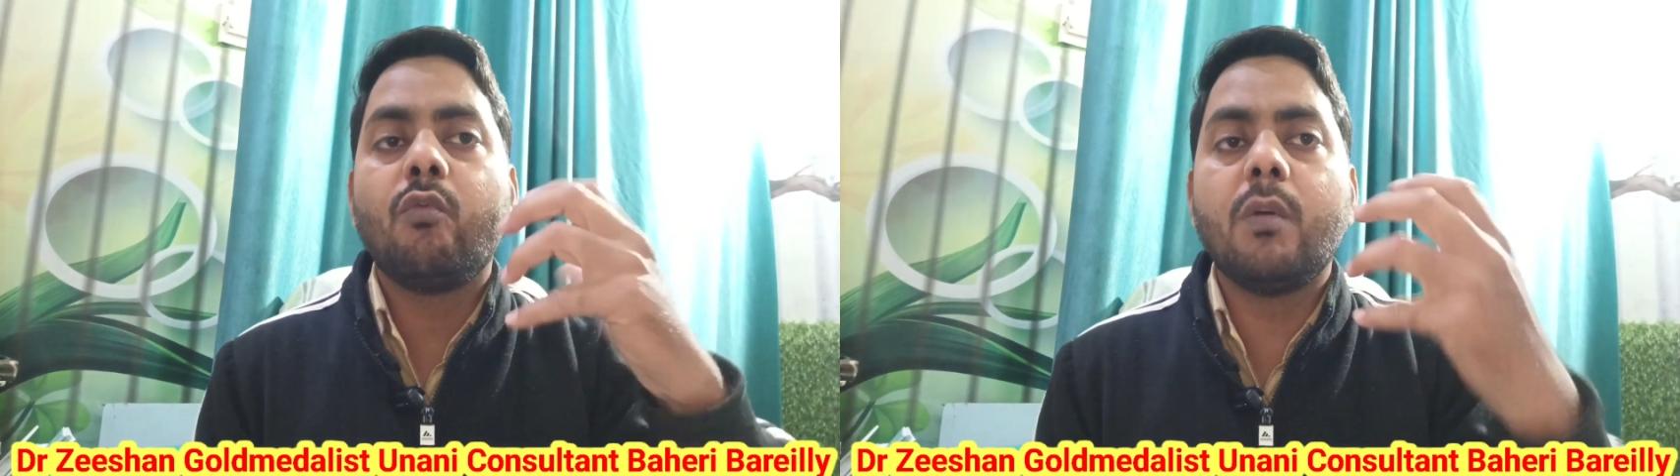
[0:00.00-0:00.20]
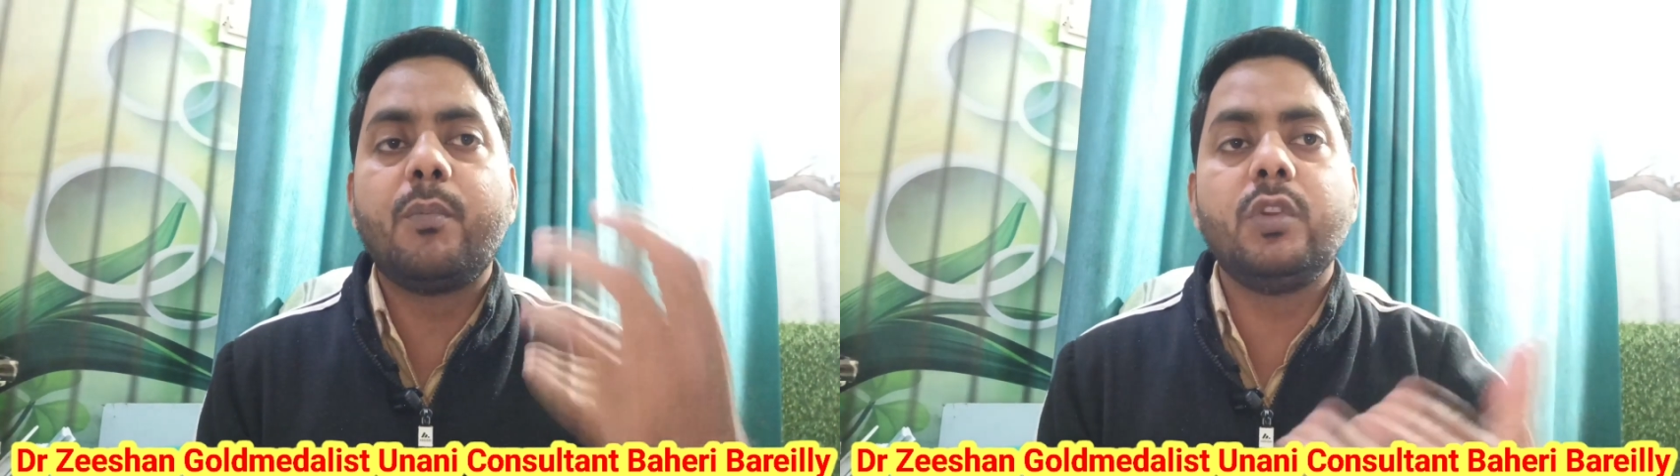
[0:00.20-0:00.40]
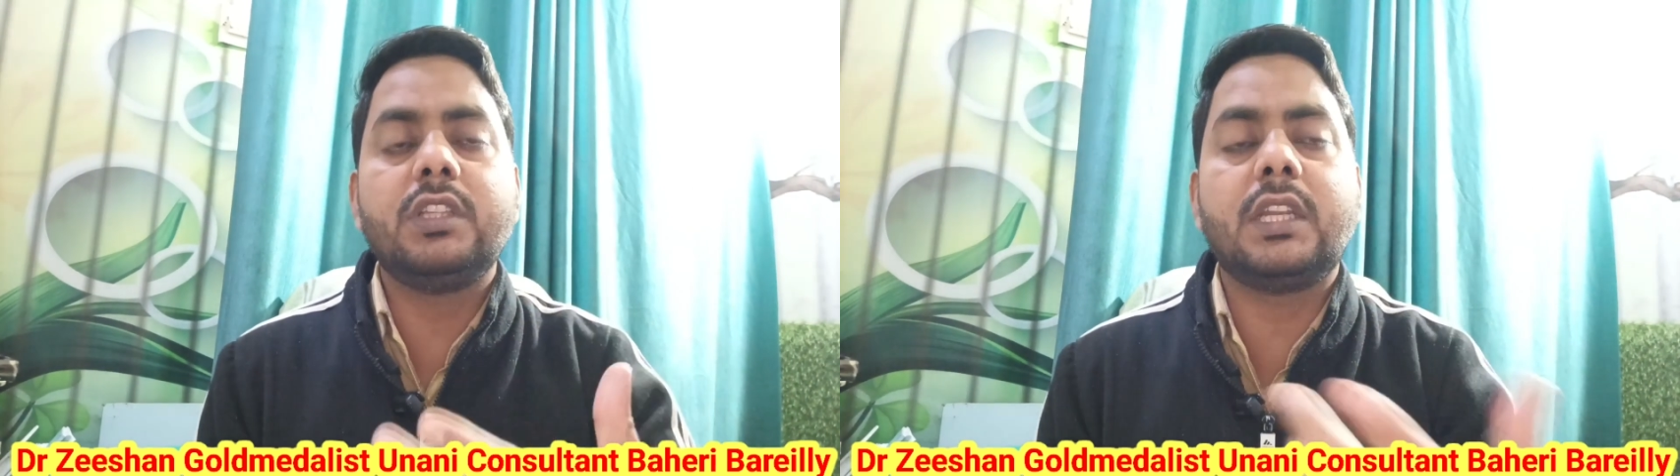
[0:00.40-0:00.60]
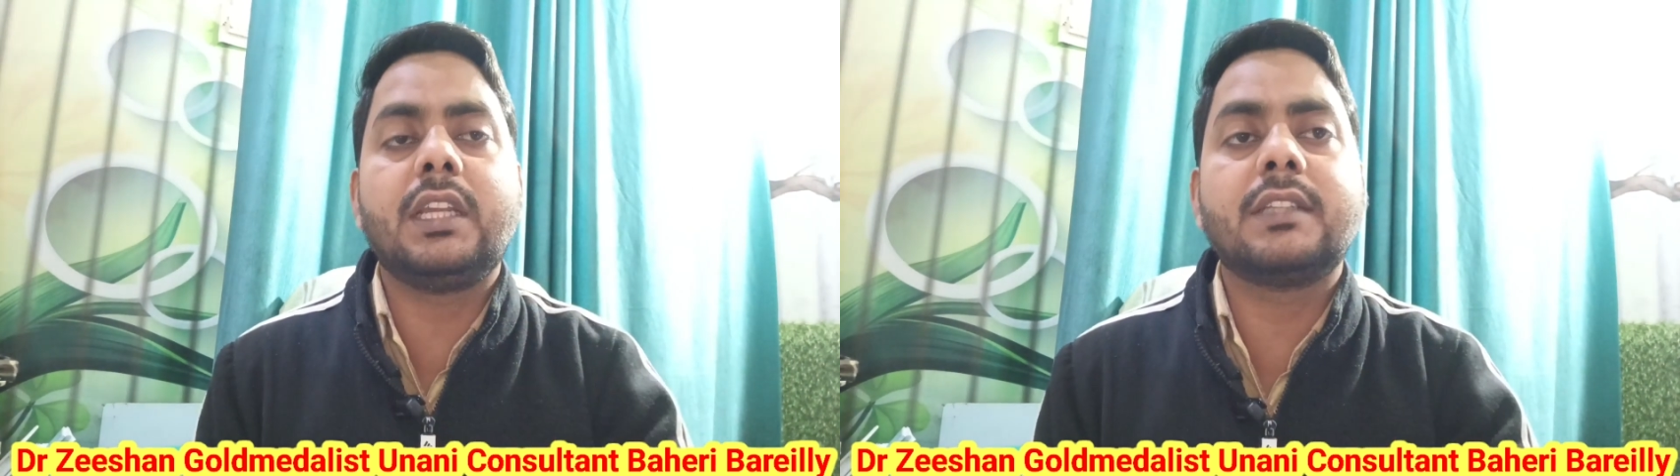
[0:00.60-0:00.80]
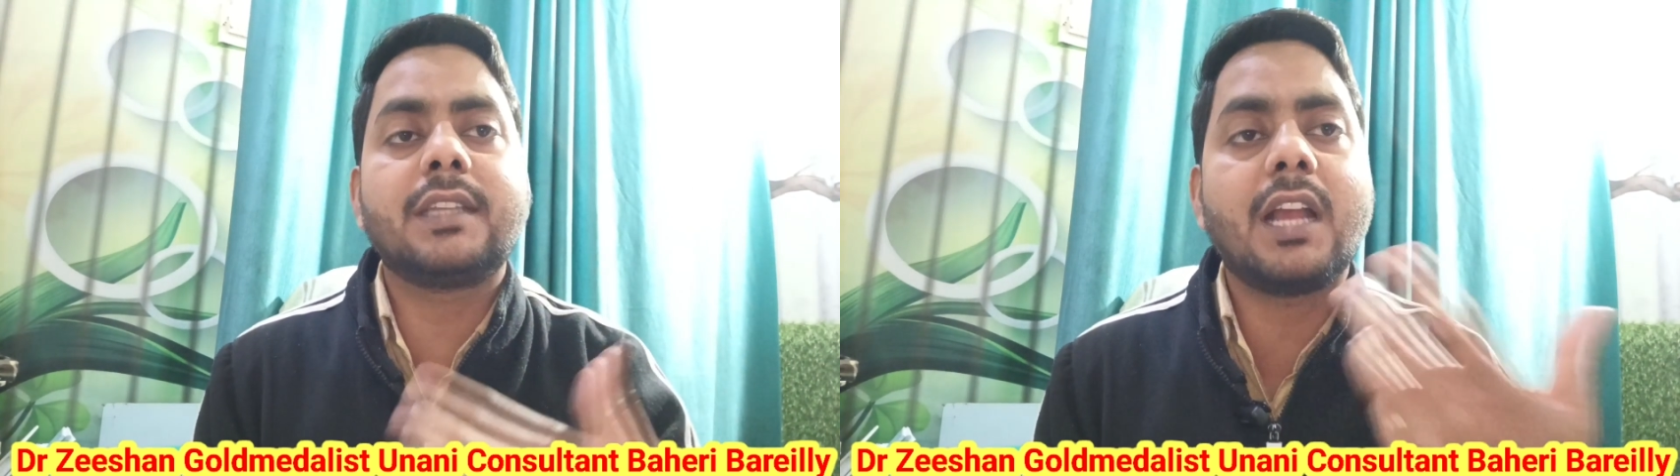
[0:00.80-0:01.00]
वो पूरी
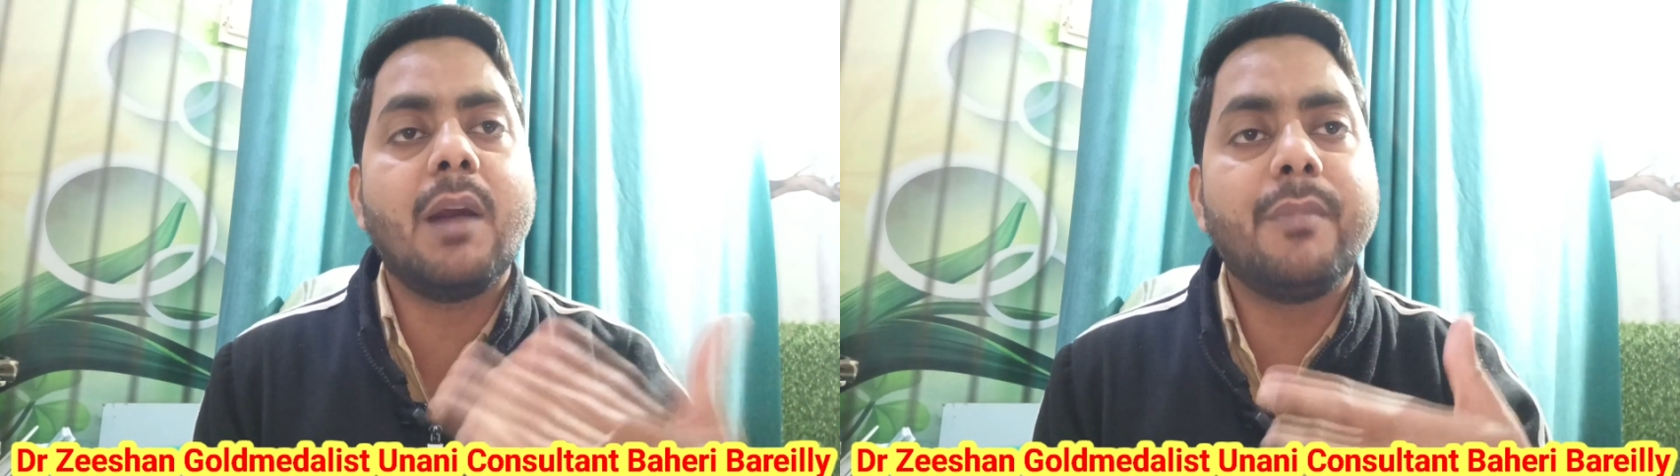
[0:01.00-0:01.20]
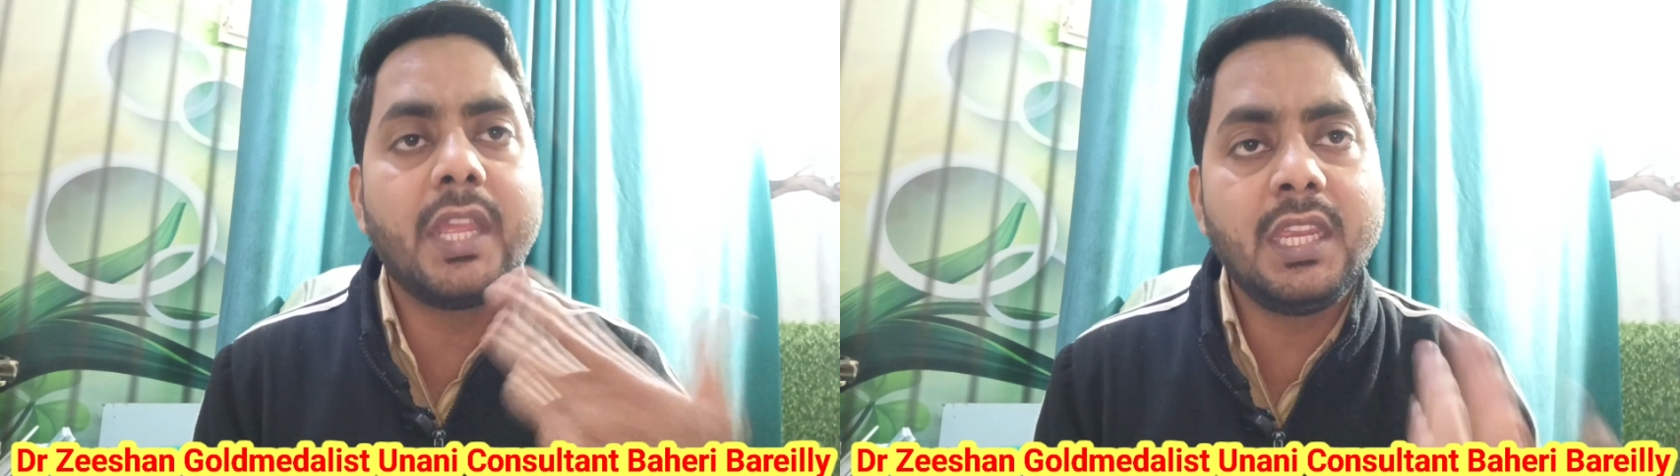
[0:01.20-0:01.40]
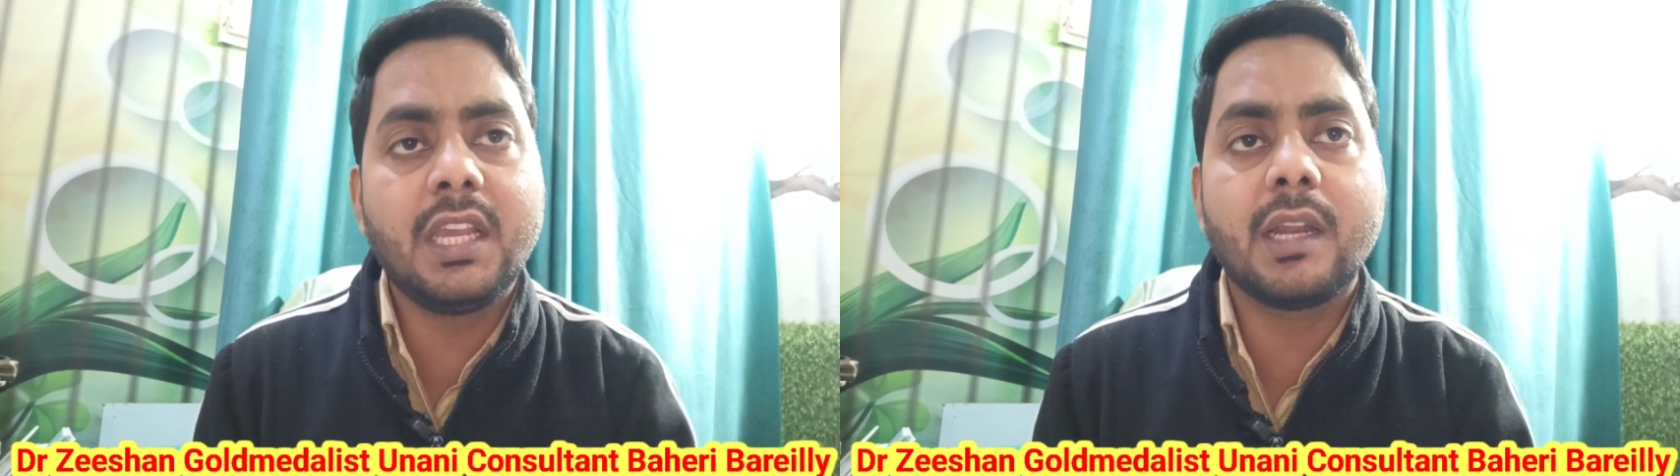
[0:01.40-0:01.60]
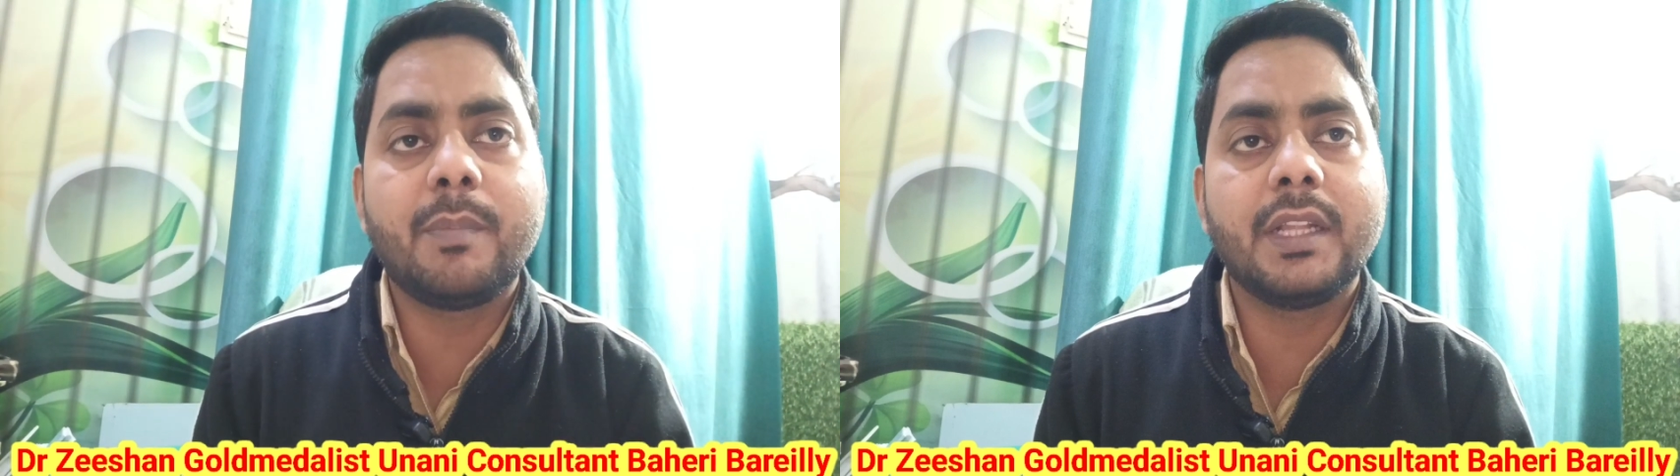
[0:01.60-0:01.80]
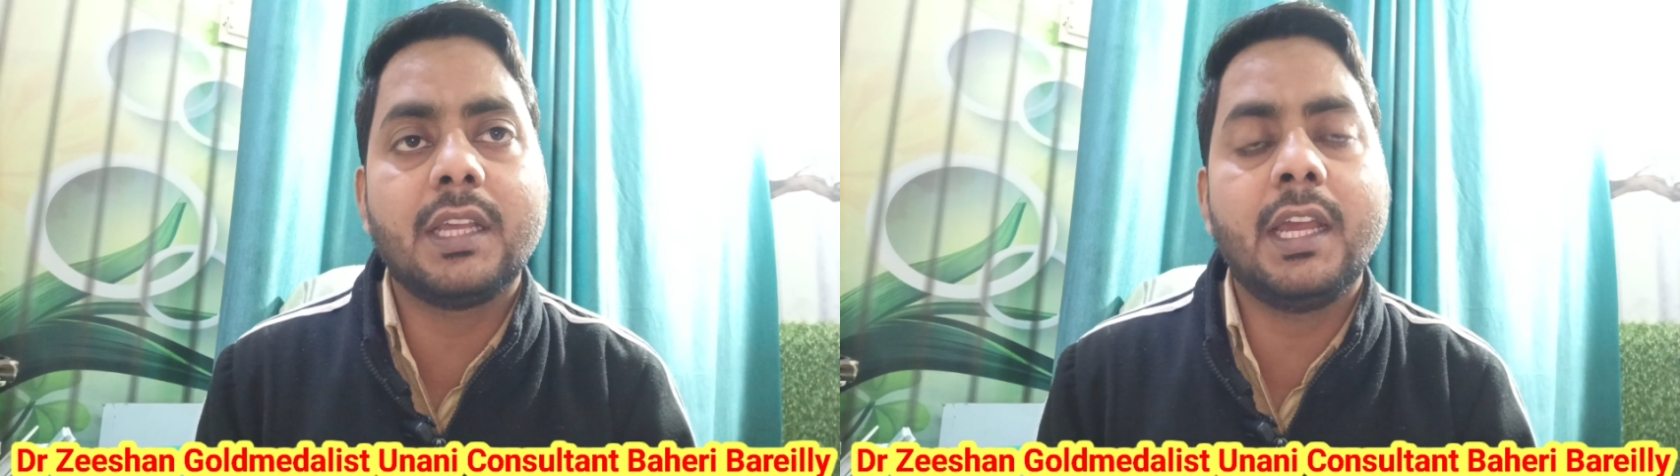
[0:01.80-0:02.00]
तरीके से काम नहीं कर
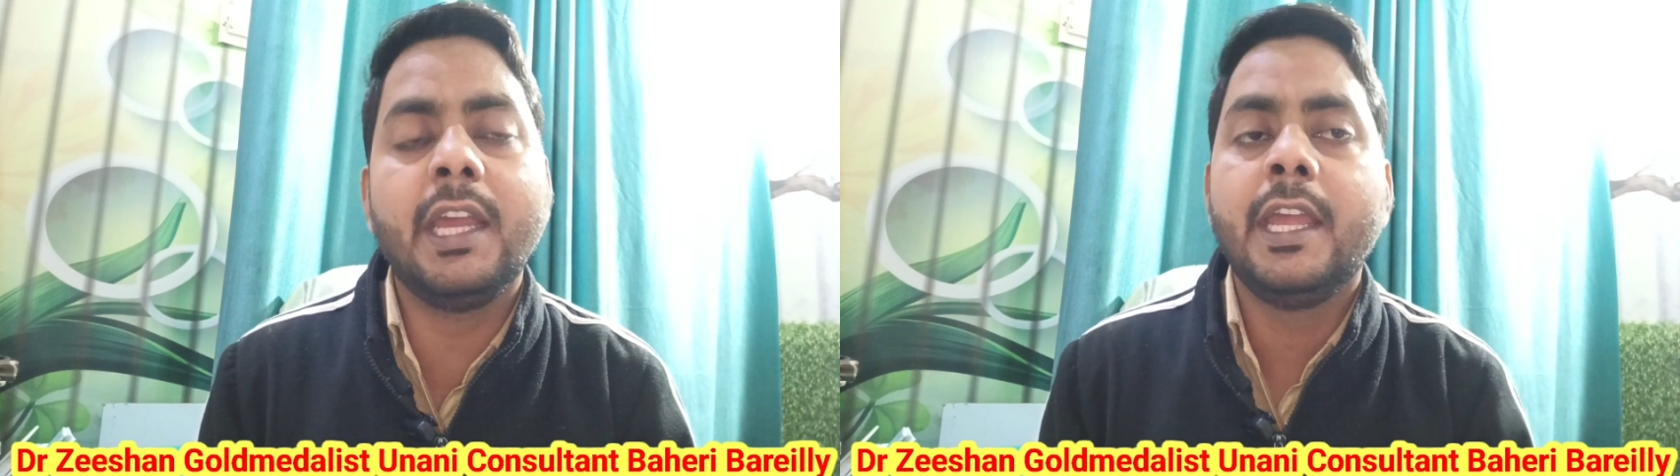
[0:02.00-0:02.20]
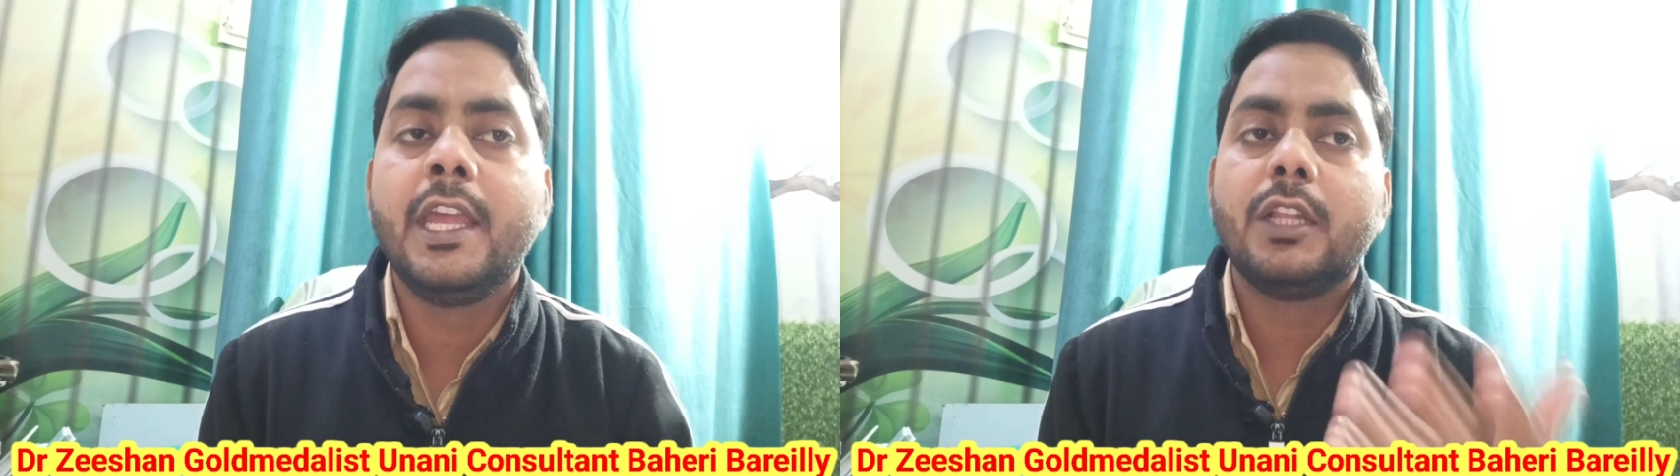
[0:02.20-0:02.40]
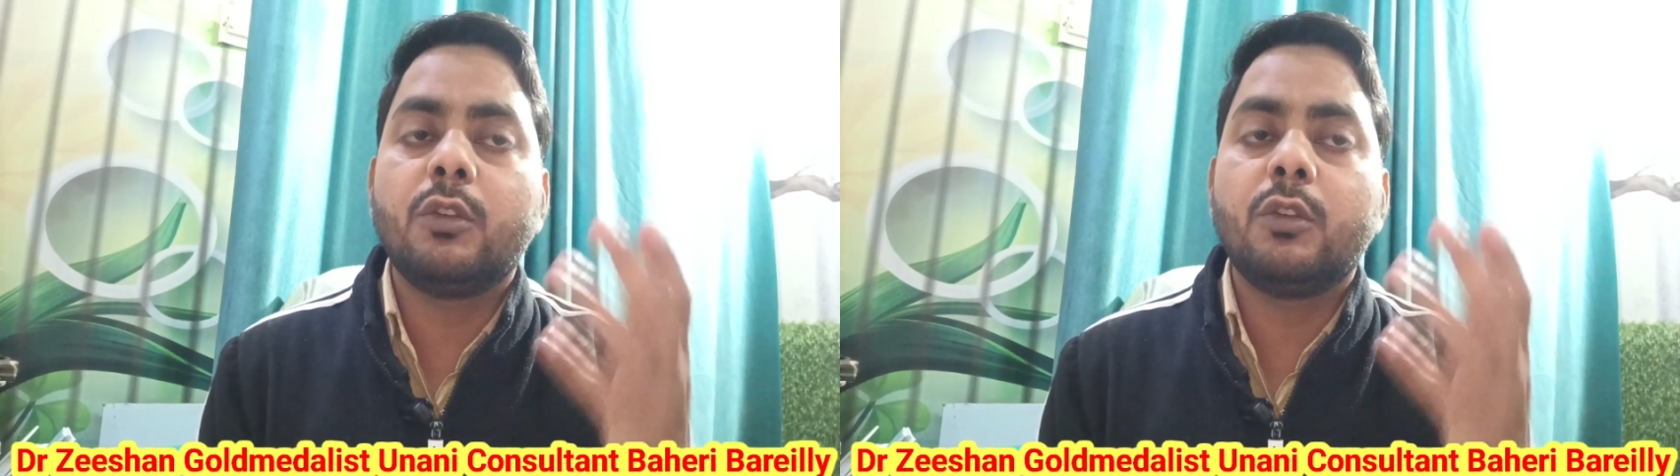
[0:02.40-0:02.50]
पाता है